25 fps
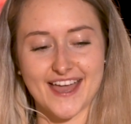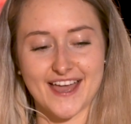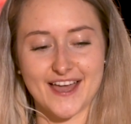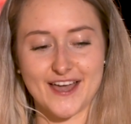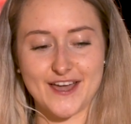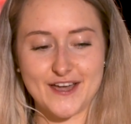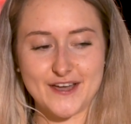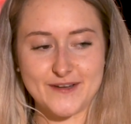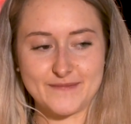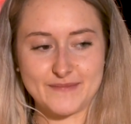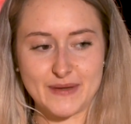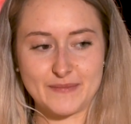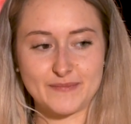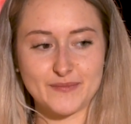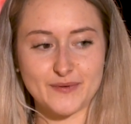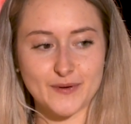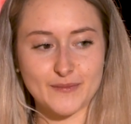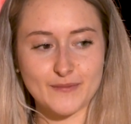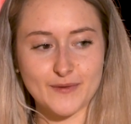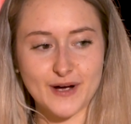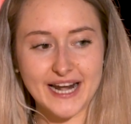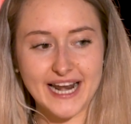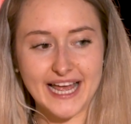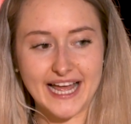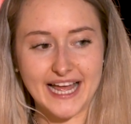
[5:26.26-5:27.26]
Euh, mais pour
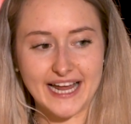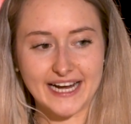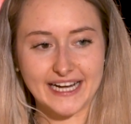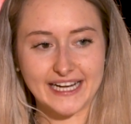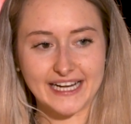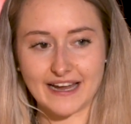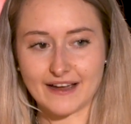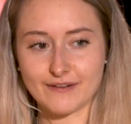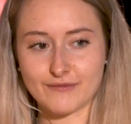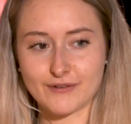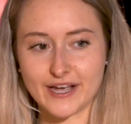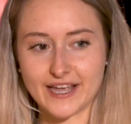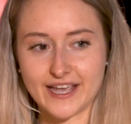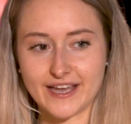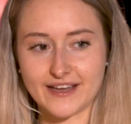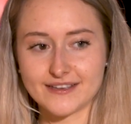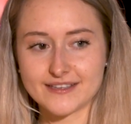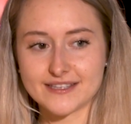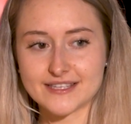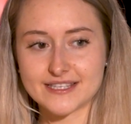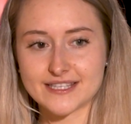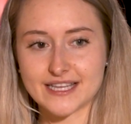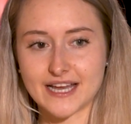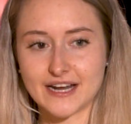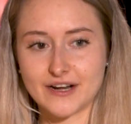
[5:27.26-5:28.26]
moi, la
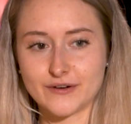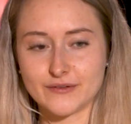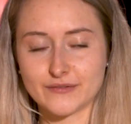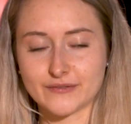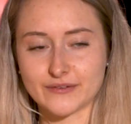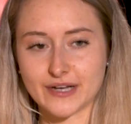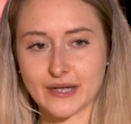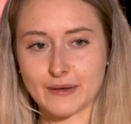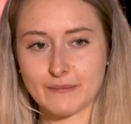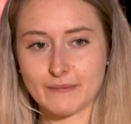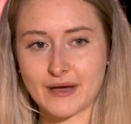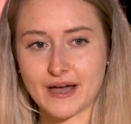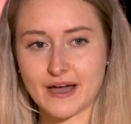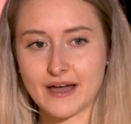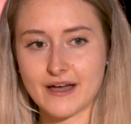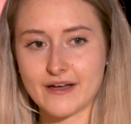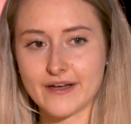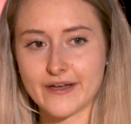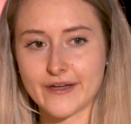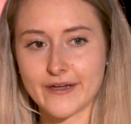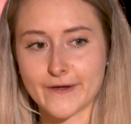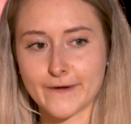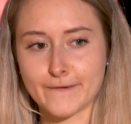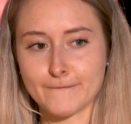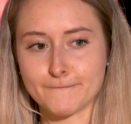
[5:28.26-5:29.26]
clairvoyance, ça l'a
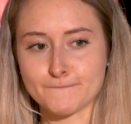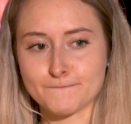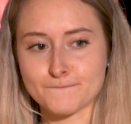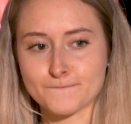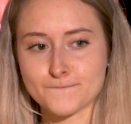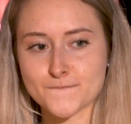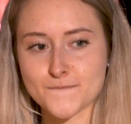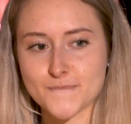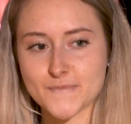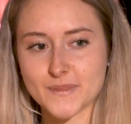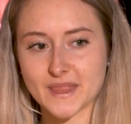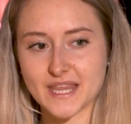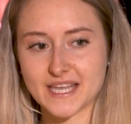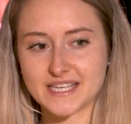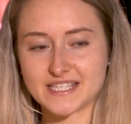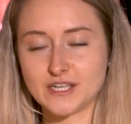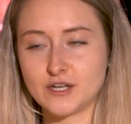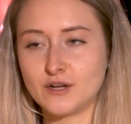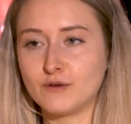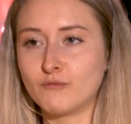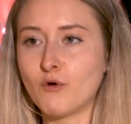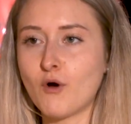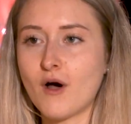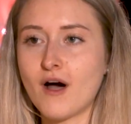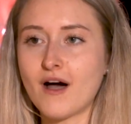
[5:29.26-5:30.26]
vraiment. Euh, c'est
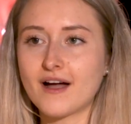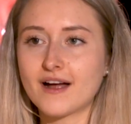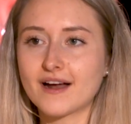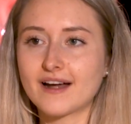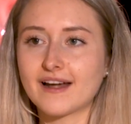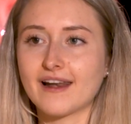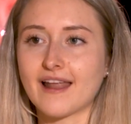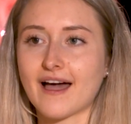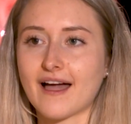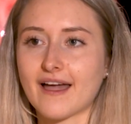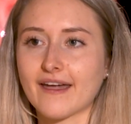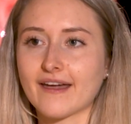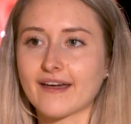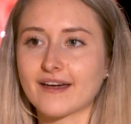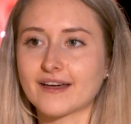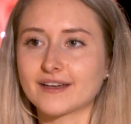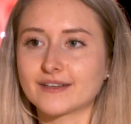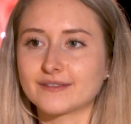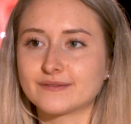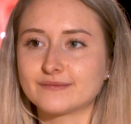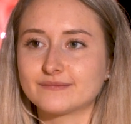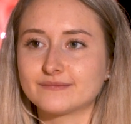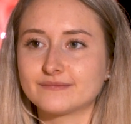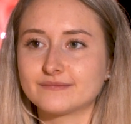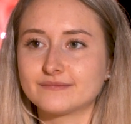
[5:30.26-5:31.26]
de voir
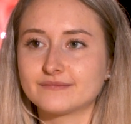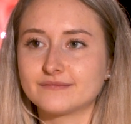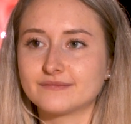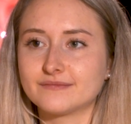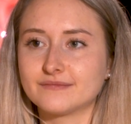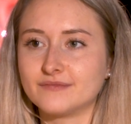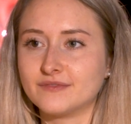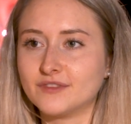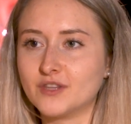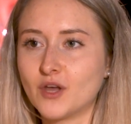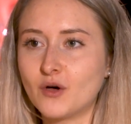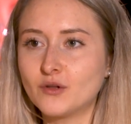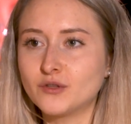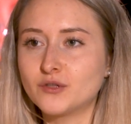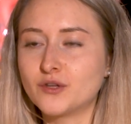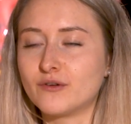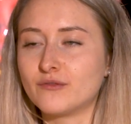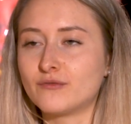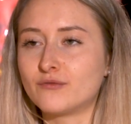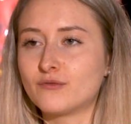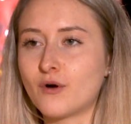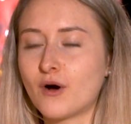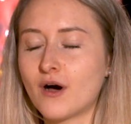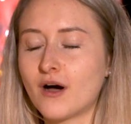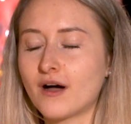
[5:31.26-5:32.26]
clair. Oui. Non de
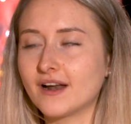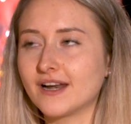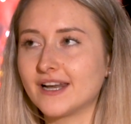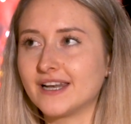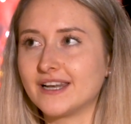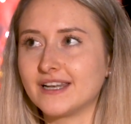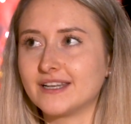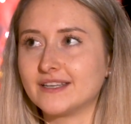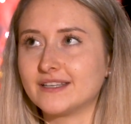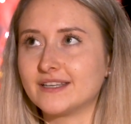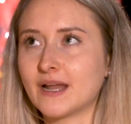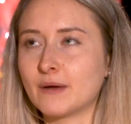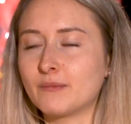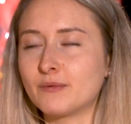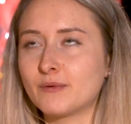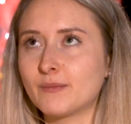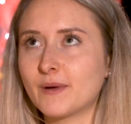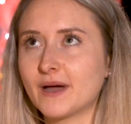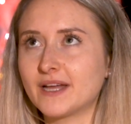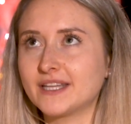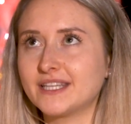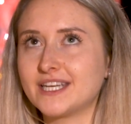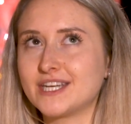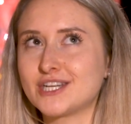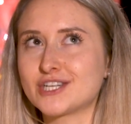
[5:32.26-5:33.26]
voir. La
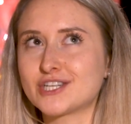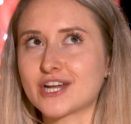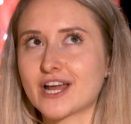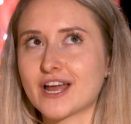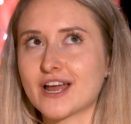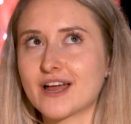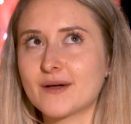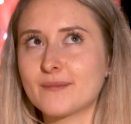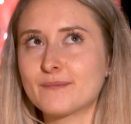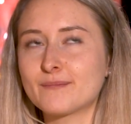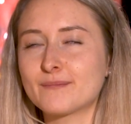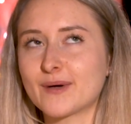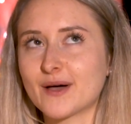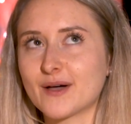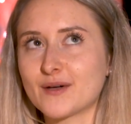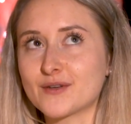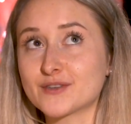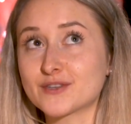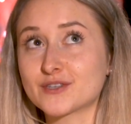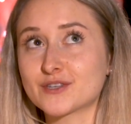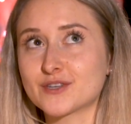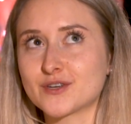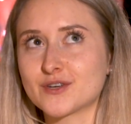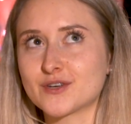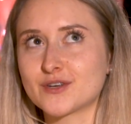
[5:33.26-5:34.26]
plupart des gens
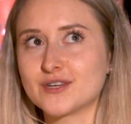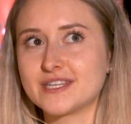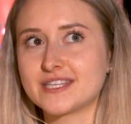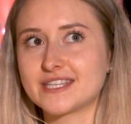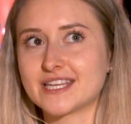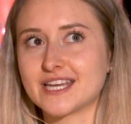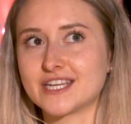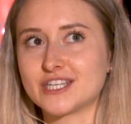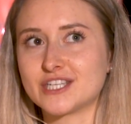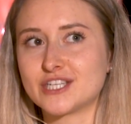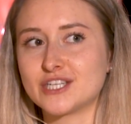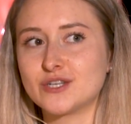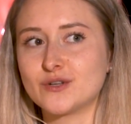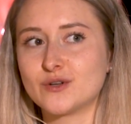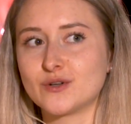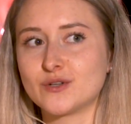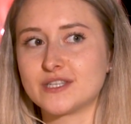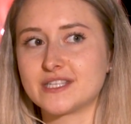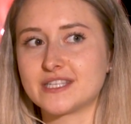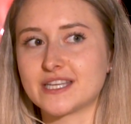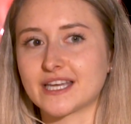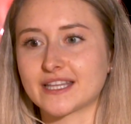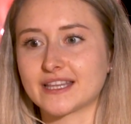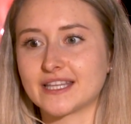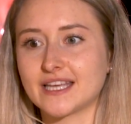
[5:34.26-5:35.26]
pensent qu'il s'agit d'une
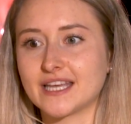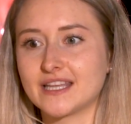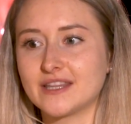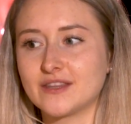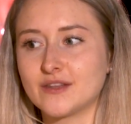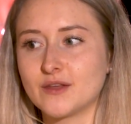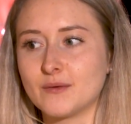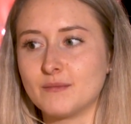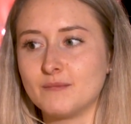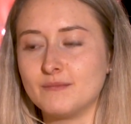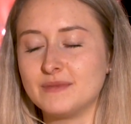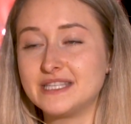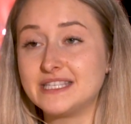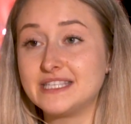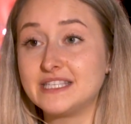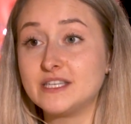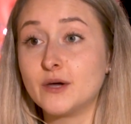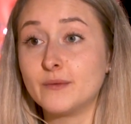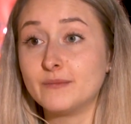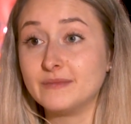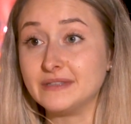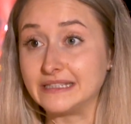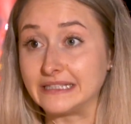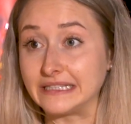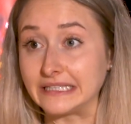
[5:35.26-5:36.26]
certaine
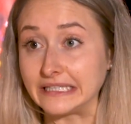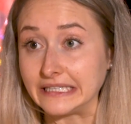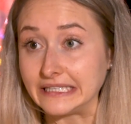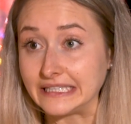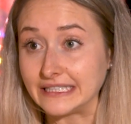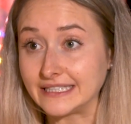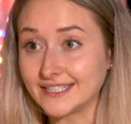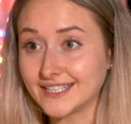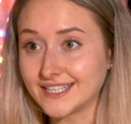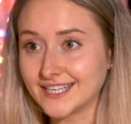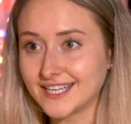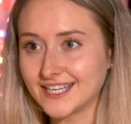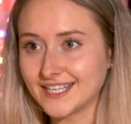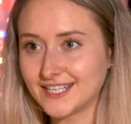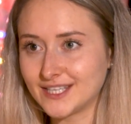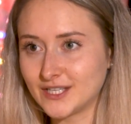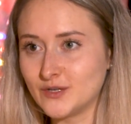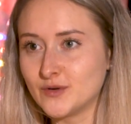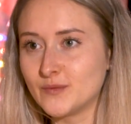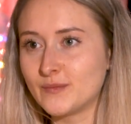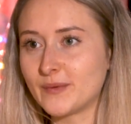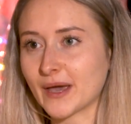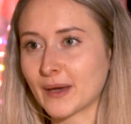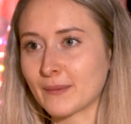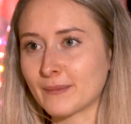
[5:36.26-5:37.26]
médiumité mhm. qui
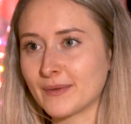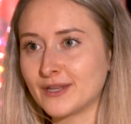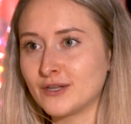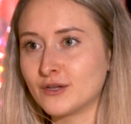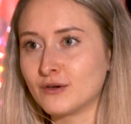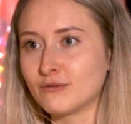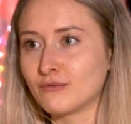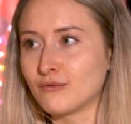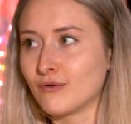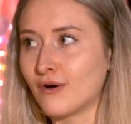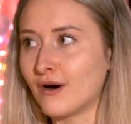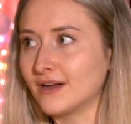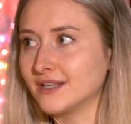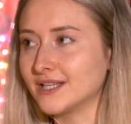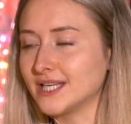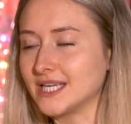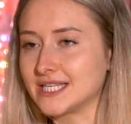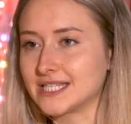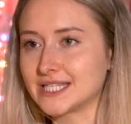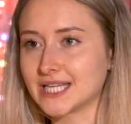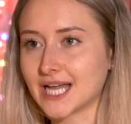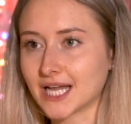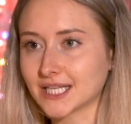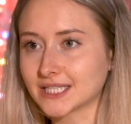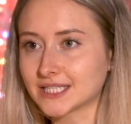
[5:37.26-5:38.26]
nous permet de voir
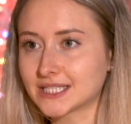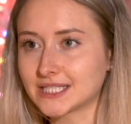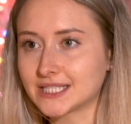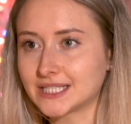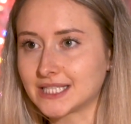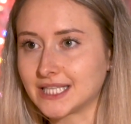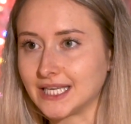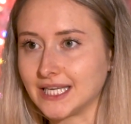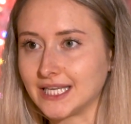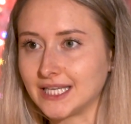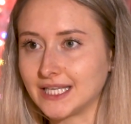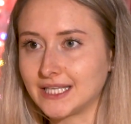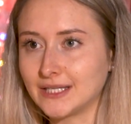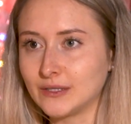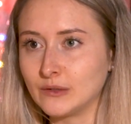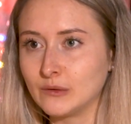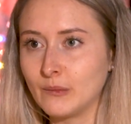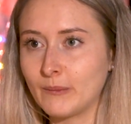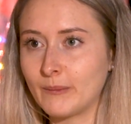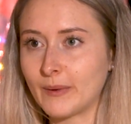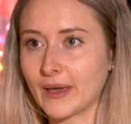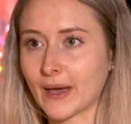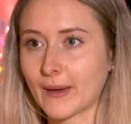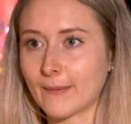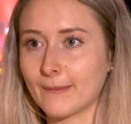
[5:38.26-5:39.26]
des entités, qui nous
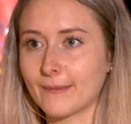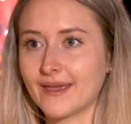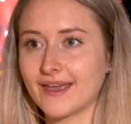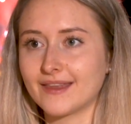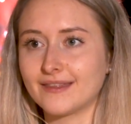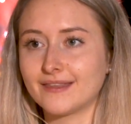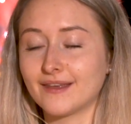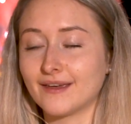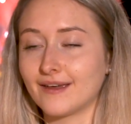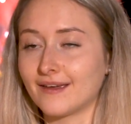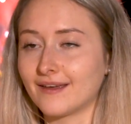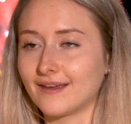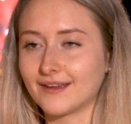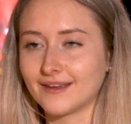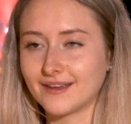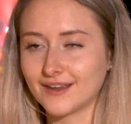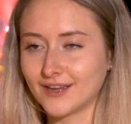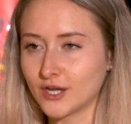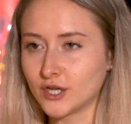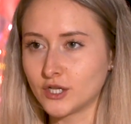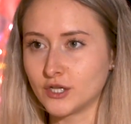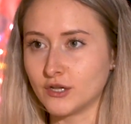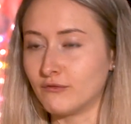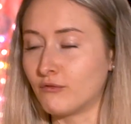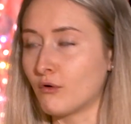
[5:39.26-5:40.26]
permet
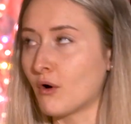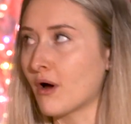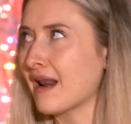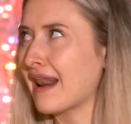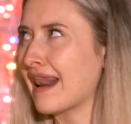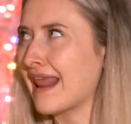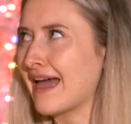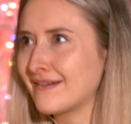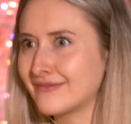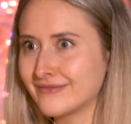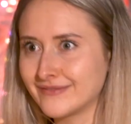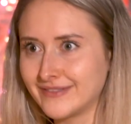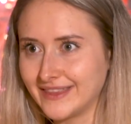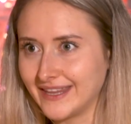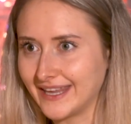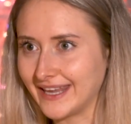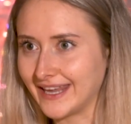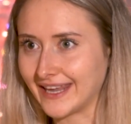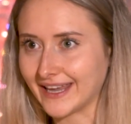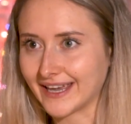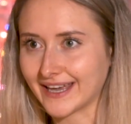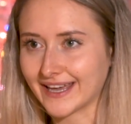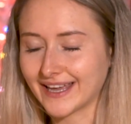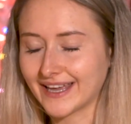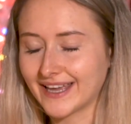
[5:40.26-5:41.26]
de, voir
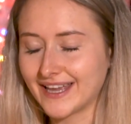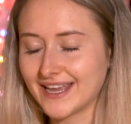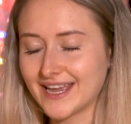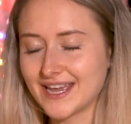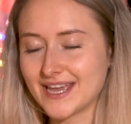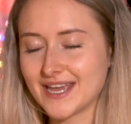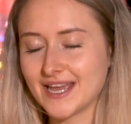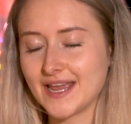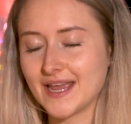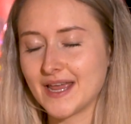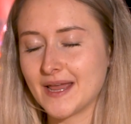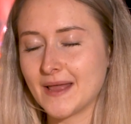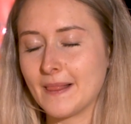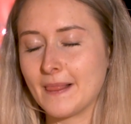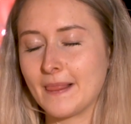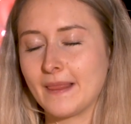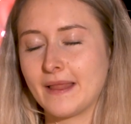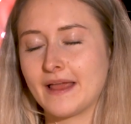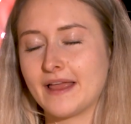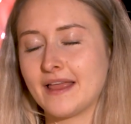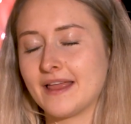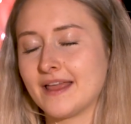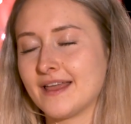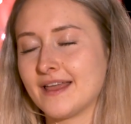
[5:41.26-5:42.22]
l'avenir. Mhm.